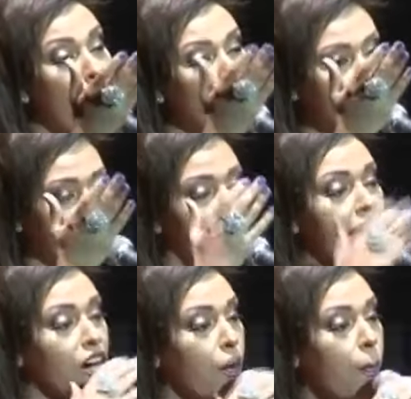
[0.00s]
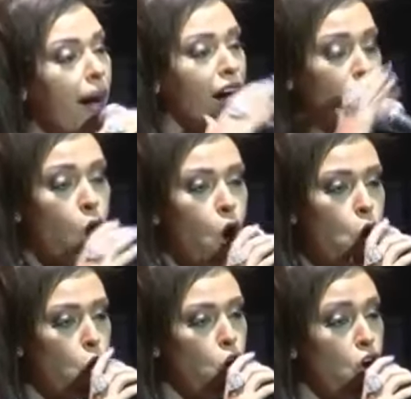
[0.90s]
هي سوليست دار
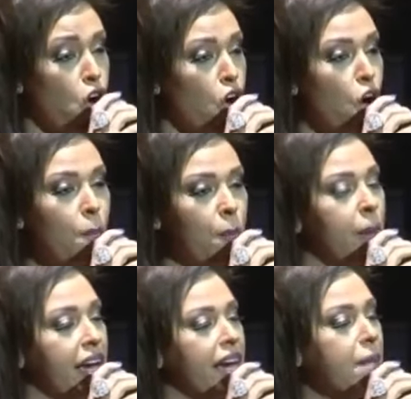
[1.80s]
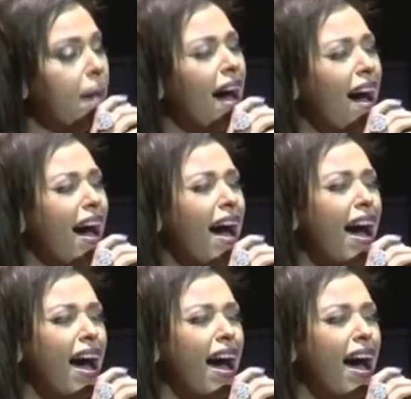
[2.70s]
الأوبرا واشتهرت بأدائها لأغاني